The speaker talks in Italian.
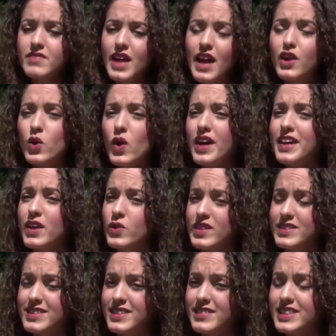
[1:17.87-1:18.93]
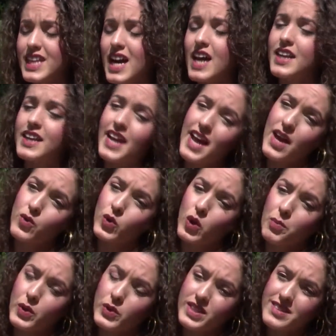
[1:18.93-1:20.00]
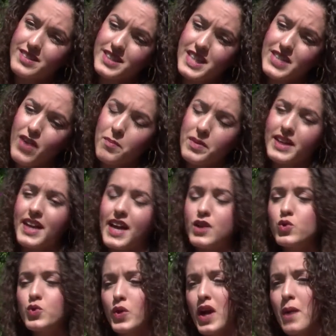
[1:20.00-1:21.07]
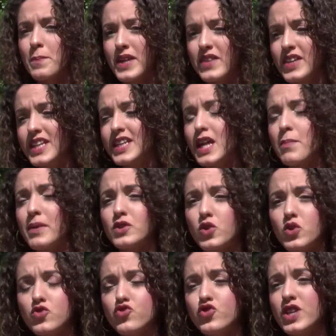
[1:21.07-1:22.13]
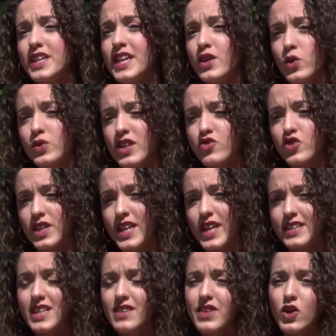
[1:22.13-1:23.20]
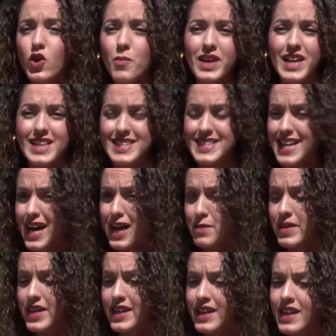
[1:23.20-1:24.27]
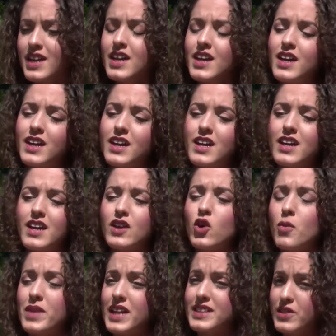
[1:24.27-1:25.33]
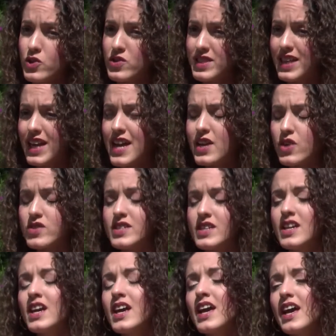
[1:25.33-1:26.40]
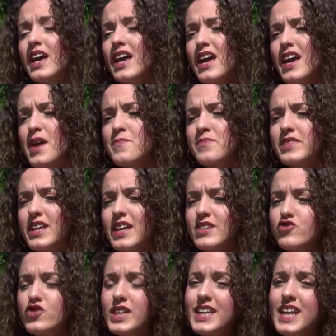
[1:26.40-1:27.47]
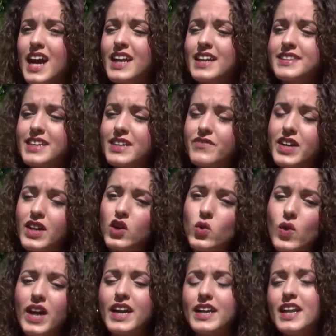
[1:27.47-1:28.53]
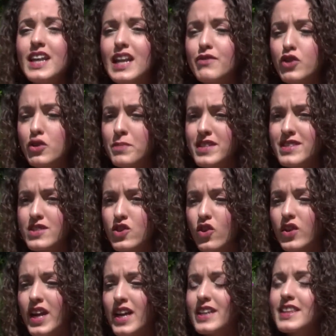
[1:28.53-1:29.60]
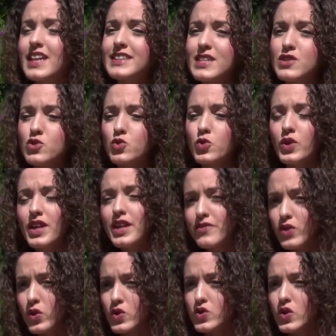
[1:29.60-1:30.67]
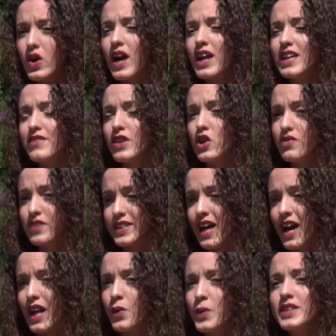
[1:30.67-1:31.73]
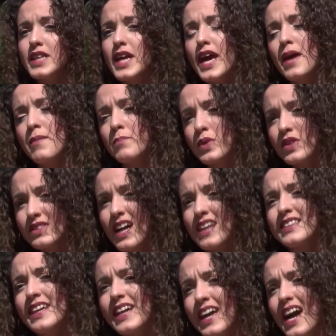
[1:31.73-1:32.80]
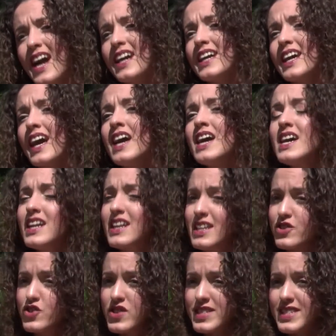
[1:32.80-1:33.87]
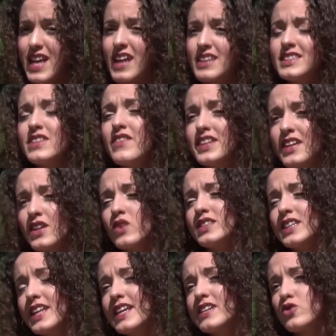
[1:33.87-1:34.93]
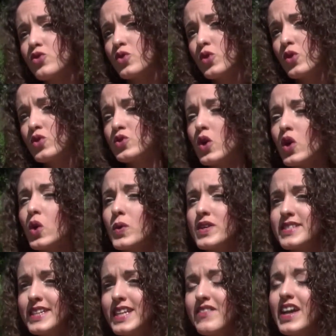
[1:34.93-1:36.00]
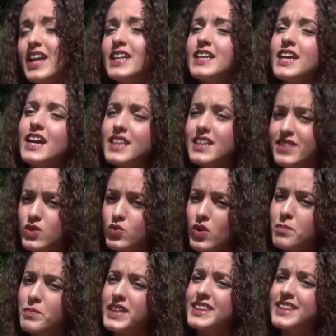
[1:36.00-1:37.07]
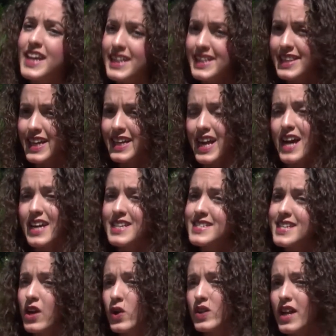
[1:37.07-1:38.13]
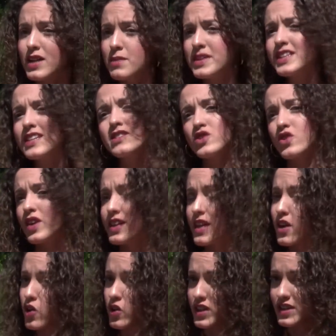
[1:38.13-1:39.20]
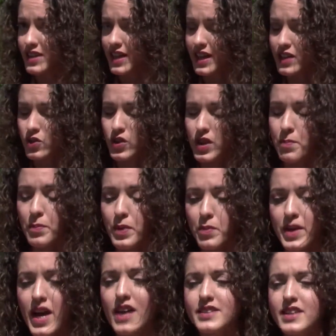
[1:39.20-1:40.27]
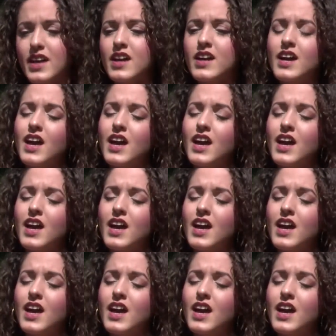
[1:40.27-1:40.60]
Hanno anche un'attività neuroprotettiva perché aiutano a prevenire patologie neurodegenerative come l'Alzheimer, eh, come l'aterosclerosi ehm, e in generale intervengono anche nella formazione del tessuto nervoso a livello fetale, quindi è importante che anche le gestanti vadano a tenere sotto controllo questi livelli ed eventualmente integrare sia con l'alimentazione che con integratori appropriati